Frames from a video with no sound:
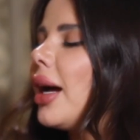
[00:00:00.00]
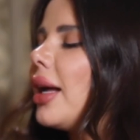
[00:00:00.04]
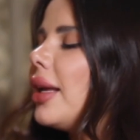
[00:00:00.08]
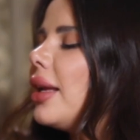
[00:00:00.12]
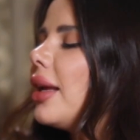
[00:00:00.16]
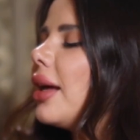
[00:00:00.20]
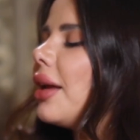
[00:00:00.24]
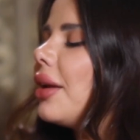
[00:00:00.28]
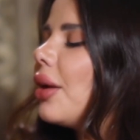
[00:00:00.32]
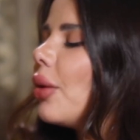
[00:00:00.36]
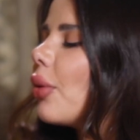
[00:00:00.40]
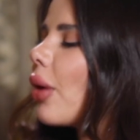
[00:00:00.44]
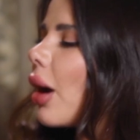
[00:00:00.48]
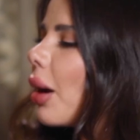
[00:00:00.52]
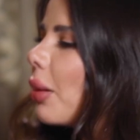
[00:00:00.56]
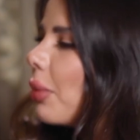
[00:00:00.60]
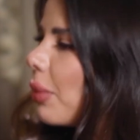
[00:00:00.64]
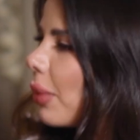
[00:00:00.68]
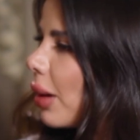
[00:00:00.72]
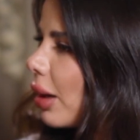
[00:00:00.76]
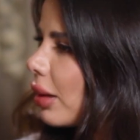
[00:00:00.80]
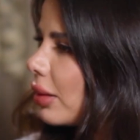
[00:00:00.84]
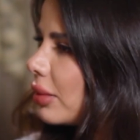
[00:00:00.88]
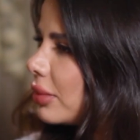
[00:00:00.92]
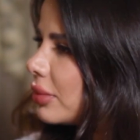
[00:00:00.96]
هلا نوعا
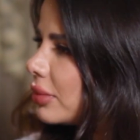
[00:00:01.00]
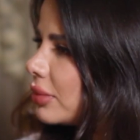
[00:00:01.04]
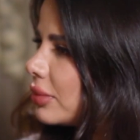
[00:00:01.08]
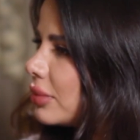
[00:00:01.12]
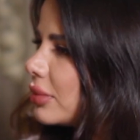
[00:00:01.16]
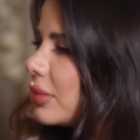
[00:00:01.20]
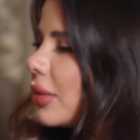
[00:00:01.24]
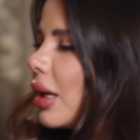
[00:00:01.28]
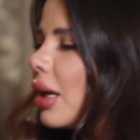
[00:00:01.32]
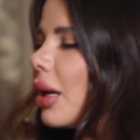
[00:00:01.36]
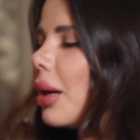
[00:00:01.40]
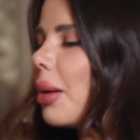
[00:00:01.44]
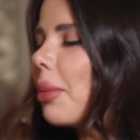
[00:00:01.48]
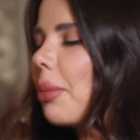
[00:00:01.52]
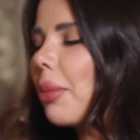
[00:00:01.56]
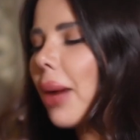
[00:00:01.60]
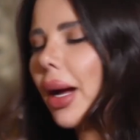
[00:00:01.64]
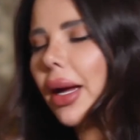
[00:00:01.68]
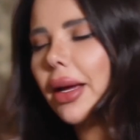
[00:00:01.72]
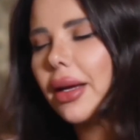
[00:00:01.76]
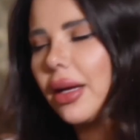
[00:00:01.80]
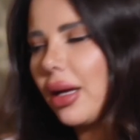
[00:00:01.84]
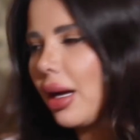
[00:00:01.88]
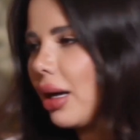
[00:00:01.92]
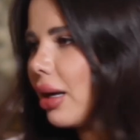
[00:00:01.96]
ما
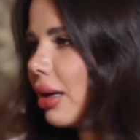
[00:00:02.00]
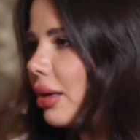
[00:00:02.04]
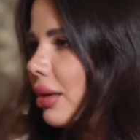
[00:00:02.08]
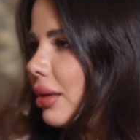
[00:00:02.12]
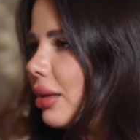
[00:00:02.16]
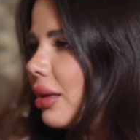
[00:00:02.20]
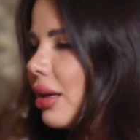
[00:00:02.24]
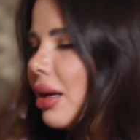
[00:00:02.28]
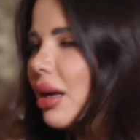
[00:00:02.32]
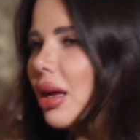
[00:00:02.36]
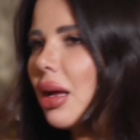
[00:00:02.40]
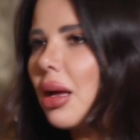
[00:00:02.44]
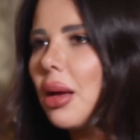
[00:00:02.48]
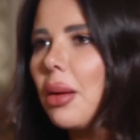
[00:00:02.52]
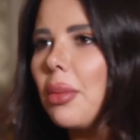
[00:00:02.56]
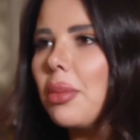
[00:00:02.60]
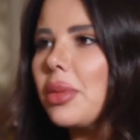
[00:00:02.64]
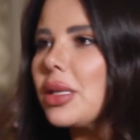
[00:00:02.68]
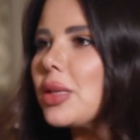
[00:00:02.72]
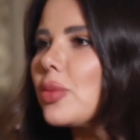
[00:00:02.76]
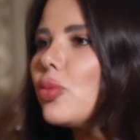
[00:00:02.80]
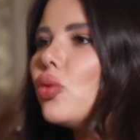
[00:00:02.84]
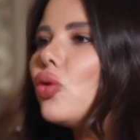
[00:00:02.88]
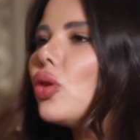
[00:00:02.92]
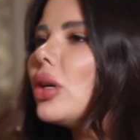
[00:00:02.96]
معك حق
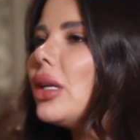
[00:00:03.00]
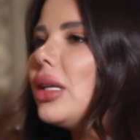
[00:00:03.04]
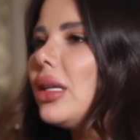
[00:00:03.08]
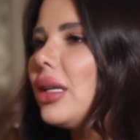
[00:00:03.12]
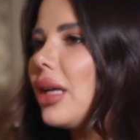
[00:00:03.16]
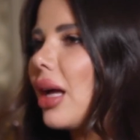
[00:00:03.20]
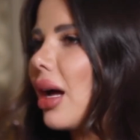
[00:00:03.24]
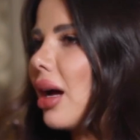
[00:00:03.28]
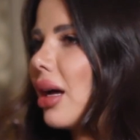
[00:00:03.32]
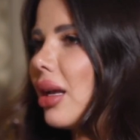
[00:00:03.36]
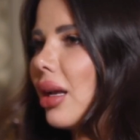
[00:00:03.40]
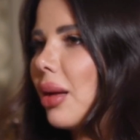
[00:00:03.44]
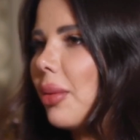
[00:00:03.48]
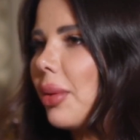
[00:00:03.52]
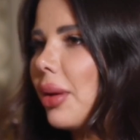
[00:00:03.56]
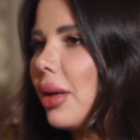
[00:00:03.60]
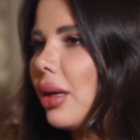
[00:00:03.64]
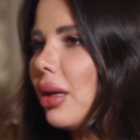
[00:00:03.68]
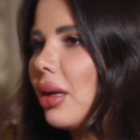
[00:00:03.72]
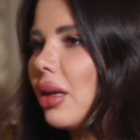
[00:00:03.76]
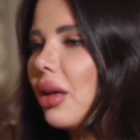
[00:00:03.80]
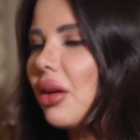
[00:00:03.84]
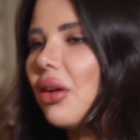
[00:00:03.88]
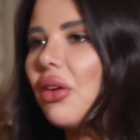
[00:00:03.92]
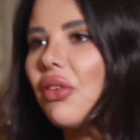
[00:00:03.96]
بس مو كل العالم
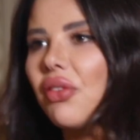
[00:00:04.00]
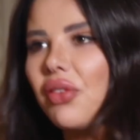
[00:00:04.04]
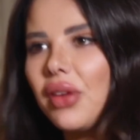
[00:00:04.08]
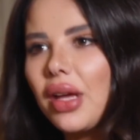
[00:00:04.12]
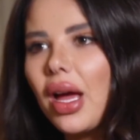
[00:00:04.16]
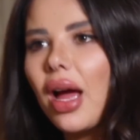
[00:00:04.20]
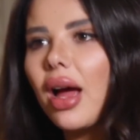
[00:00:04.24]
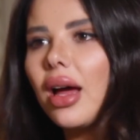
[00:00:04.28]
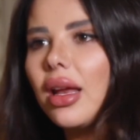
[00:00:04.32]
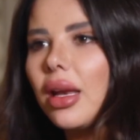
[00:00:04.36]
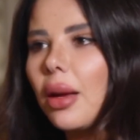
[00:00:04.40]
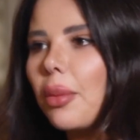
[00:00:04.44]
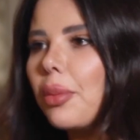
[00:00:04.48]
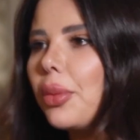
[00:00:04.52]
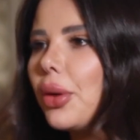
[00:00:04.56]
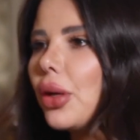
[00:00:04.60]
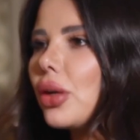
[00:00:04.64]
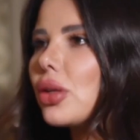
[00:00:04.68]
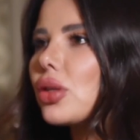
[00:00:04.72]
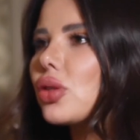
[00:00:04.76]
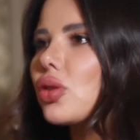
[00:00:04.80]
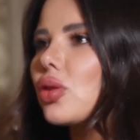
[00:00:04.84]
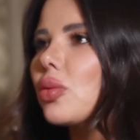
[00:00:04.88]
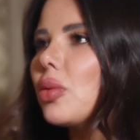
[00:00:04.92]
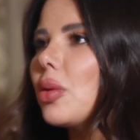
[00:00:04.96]
هيك في عالم
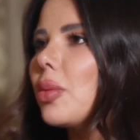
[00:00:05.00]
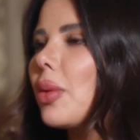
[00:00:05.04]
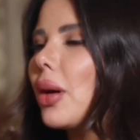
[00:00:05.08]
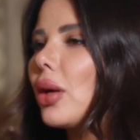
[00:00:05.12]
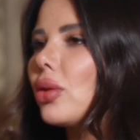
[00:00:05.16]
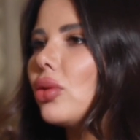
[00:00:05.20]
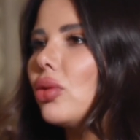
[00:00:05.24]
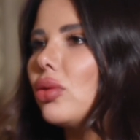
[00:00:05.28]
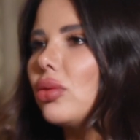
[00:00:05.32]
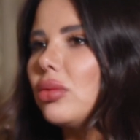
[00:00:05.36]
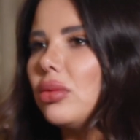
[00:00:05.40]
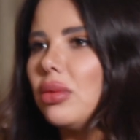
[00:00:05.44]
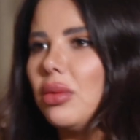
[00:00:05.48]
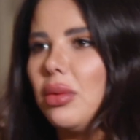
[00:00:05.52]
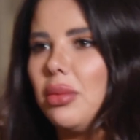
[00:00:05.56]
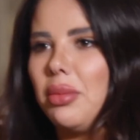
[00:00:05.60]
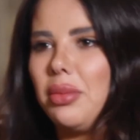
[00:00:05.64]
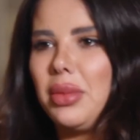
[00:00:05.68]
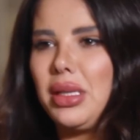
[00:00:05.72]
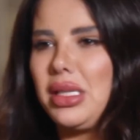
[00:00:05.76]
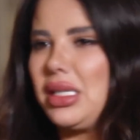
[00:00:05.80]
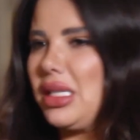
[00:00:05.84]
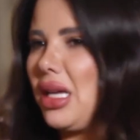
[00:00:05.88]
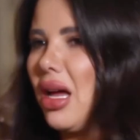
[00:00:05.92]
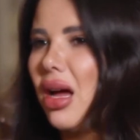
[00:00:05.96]
بيحسوا ببعضهم
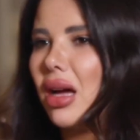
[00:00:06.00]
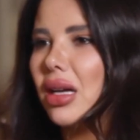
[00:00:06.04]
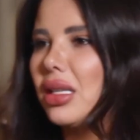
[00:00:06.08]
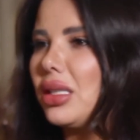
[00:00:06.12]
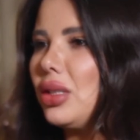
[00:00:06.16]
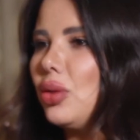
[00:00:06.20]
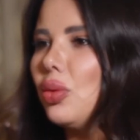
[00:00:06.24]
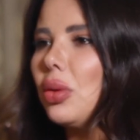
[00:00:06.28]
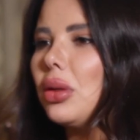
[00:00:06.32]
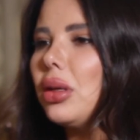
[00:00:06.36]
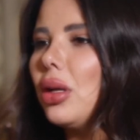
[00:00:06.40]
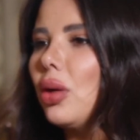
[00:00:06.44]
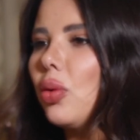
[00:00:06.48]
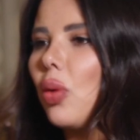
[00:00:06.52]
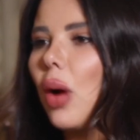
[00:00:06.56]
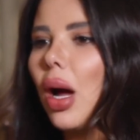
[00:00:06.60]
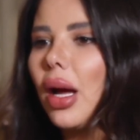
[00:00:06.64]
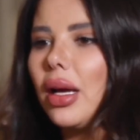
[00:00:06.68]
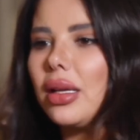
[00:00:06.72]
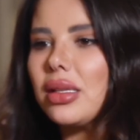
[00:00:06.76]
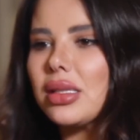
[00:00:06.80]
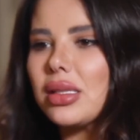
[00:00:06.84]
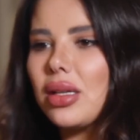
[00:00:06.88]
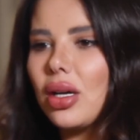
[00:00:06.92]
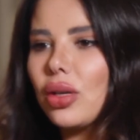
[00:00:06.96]
بس يا اختي والله
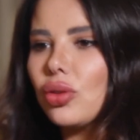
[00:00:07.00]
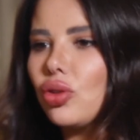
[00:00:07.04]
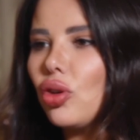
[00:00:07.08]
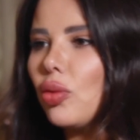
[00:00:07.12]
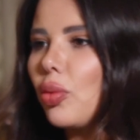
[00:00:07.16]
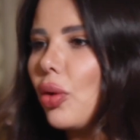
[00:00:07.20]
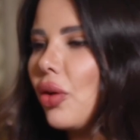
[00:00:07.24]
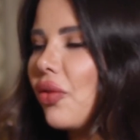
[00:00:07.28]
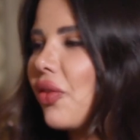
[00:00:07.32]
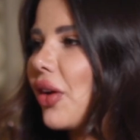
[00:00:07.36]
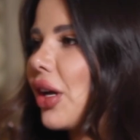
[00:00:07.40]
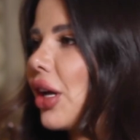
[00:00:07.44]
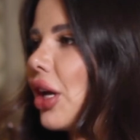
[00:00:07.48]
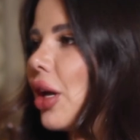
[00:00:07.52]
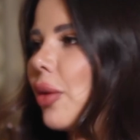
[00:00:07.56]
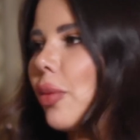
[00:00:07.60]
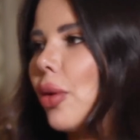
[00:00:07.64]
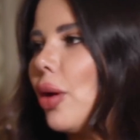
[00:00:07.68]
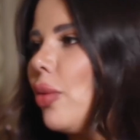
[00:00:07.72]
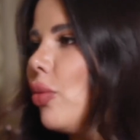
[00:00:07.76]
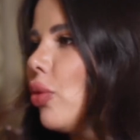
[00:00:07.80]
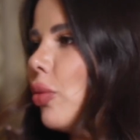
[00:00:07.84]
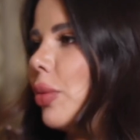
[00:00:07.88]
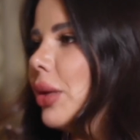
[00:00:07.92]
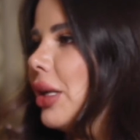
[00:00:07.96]
الواحد صار دوبه يفكر
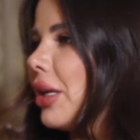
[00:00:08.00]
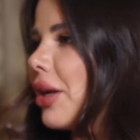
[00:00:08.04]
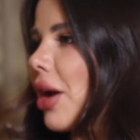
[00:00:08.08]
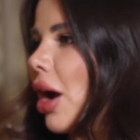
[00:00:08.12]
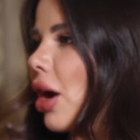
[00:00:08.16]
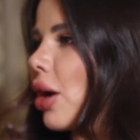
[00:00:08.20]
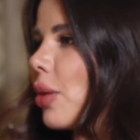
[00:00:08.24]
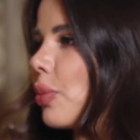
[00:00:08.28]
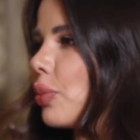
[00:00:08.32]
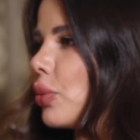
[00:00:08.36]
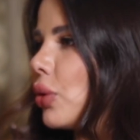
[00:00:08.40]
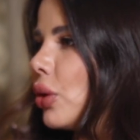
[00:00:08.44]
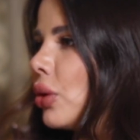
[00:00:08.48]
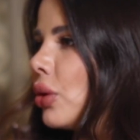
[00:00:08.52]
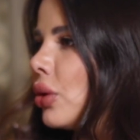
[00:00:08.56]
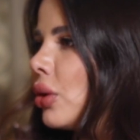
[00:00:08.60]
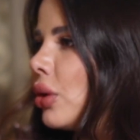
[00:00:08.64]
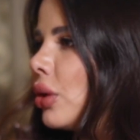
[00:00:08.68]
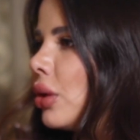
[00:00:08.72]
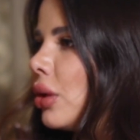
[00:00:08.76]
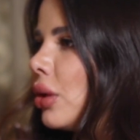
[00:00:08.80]
بهموم اللي راكبته